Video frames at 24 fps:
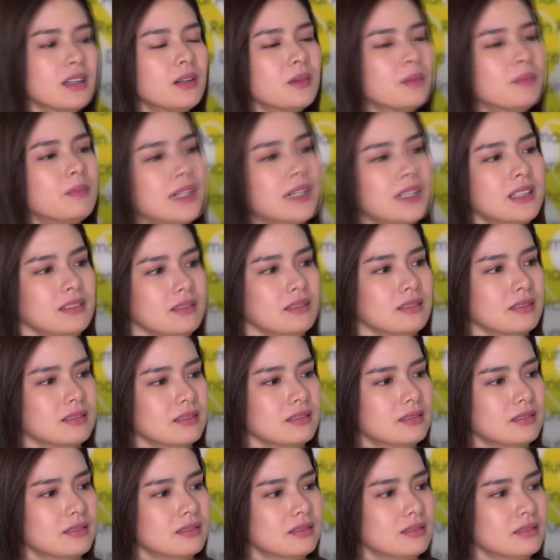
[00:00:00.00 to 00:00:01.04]
Ikaw ba,
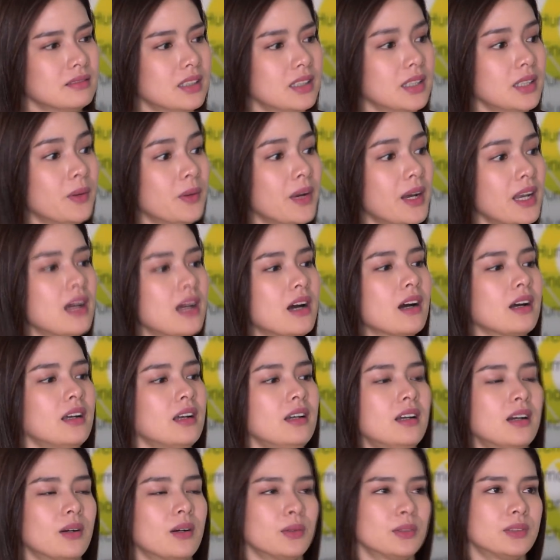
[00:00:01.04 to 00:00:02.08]
naniwala ka
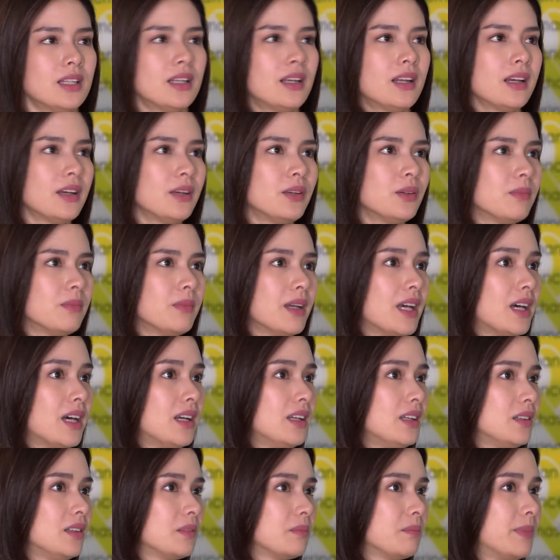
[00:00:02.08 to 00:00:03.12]
na ako talaga yung
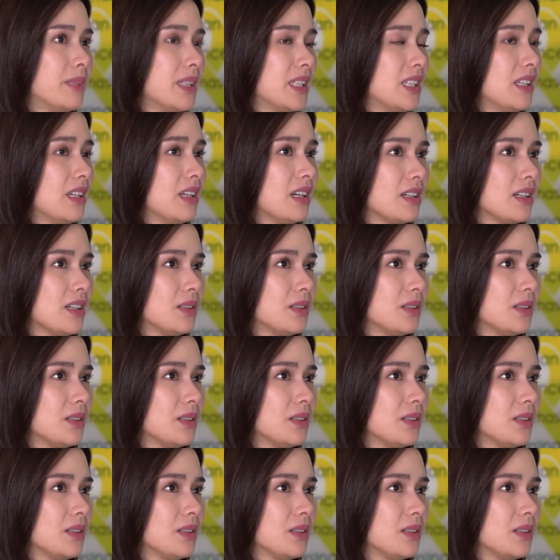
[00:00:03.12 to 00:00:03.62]
may-ari ng picking